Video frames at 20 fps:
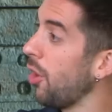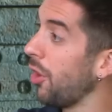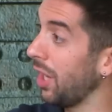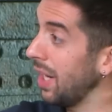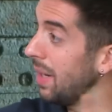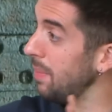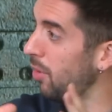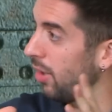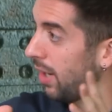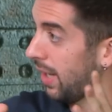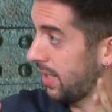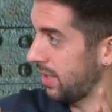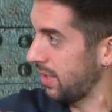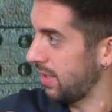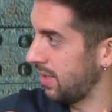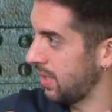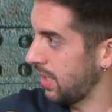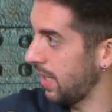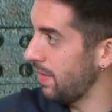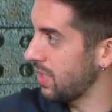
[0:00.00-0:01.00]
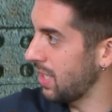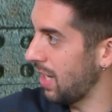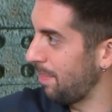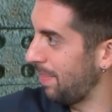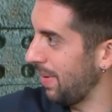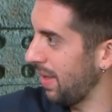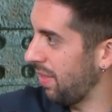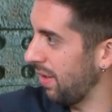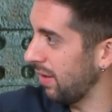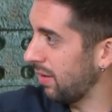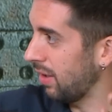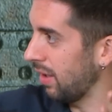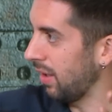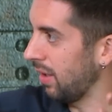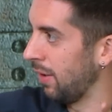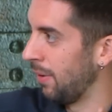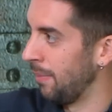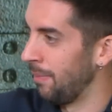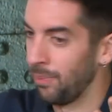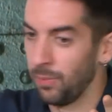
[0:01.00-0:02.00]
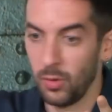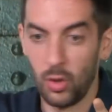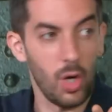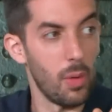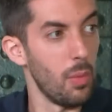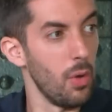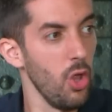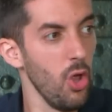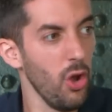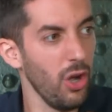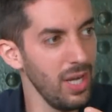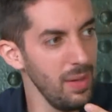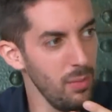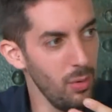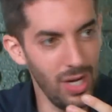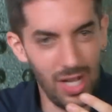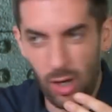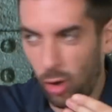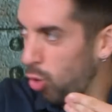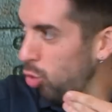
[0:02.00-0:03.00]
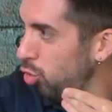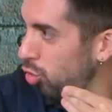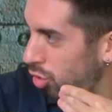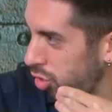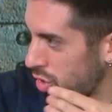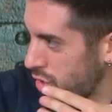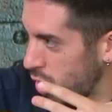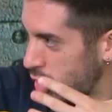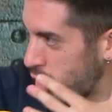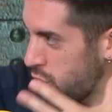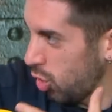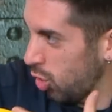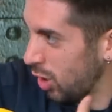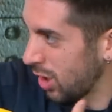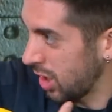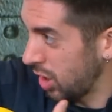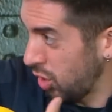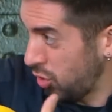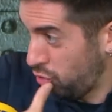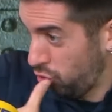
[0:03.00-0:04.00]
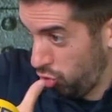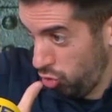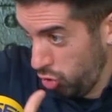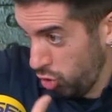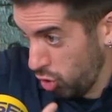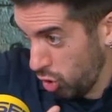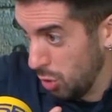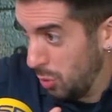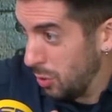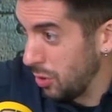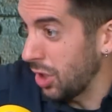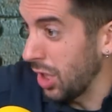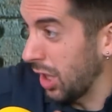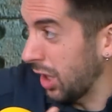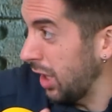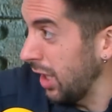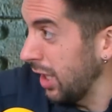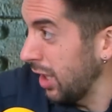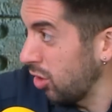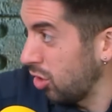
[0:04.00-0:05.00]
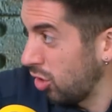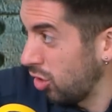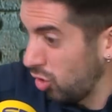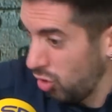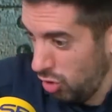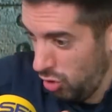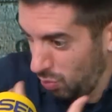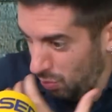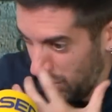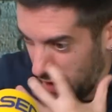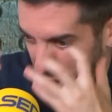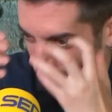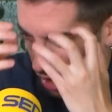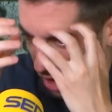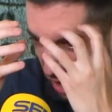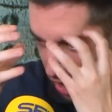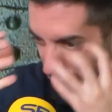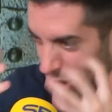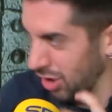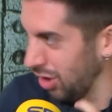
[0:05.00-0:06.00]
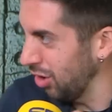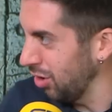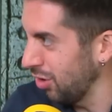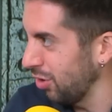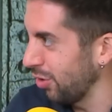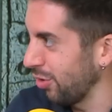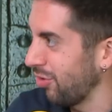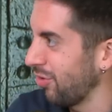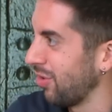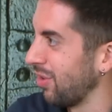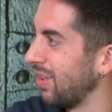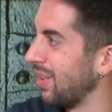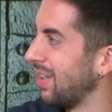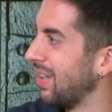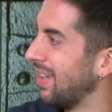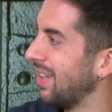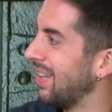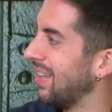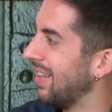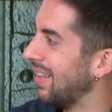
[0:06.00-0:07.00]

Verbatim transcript: rémoras, ¿sabes? Mm. El pez este como dos rémoras juntos ocho horas. ¡No te quiero! ¡Madre de Dios! no estamos hablando de